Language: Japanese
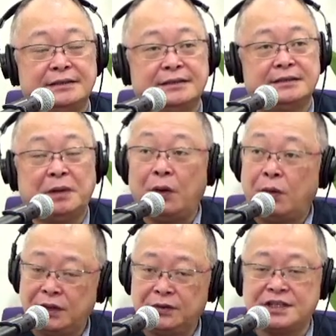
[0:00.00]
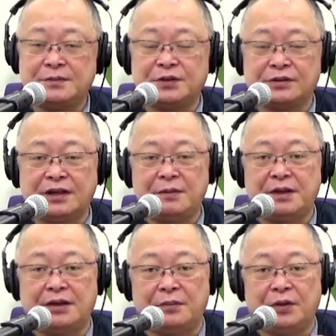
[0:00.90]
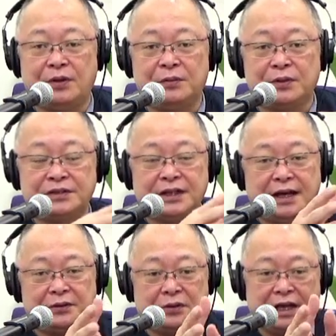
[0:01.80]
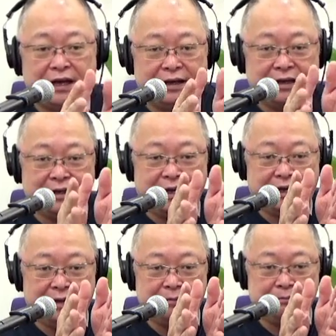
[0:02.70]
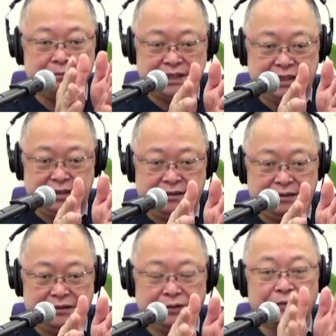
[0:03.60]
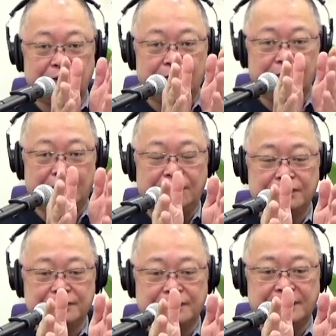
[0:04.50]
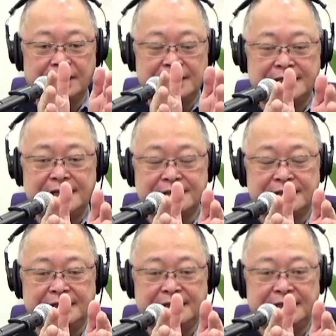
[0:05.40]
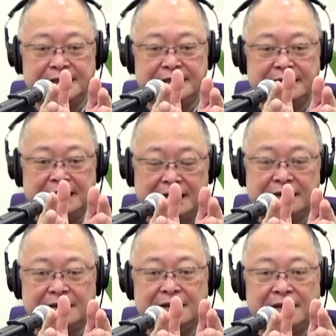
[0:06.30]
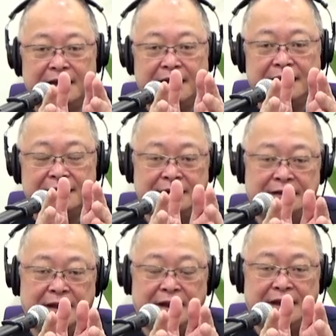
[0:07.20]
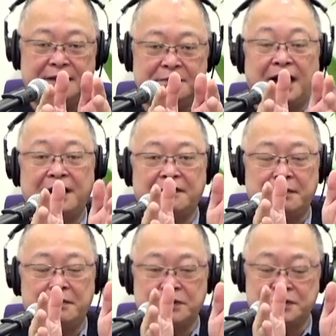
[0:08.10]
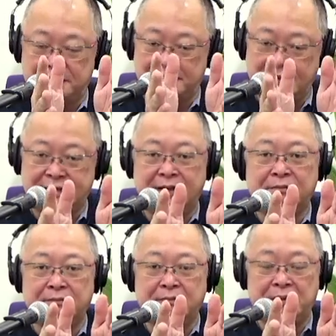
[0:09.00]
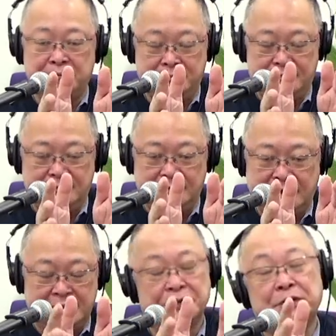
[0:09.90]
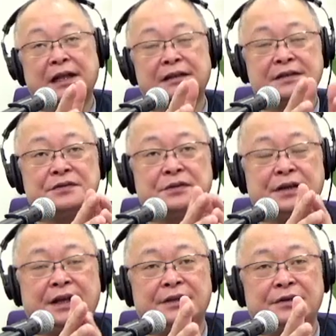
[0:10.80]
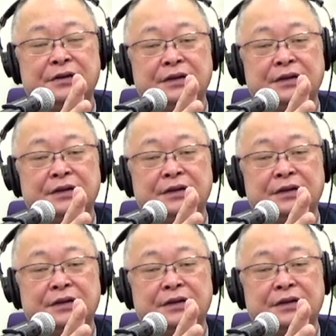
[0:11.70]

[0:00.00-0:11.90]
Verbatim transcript: 他のチームと比べても、もうスタートの段階からピシッと一列になっていて、あれはもちろん作戦面でそうなんでしょうけれど、